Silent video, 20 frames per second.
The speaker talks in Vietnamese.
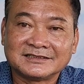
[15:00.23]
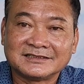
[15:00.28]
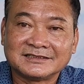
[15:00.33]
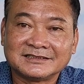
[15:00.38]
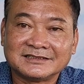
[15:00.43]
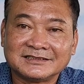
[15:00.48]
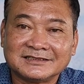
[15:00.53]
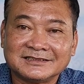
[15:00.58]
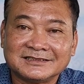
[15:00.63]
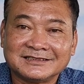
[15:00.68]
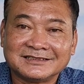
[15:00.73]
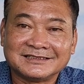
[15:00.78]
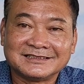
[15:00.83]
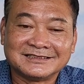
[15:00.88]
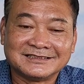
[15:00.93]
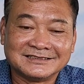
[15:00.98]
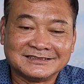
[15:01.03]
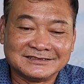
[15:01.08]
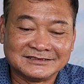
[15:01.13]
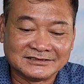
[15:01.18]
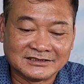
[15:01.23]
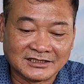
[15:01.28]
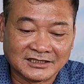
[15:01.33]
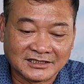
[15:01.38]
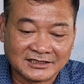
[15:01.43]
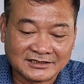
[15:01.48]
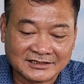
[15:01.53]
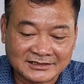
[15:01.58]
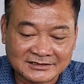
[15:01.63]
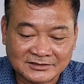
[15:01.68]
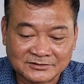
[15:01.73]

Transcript: thượng lộ bình an ha. Dạ anh dạ.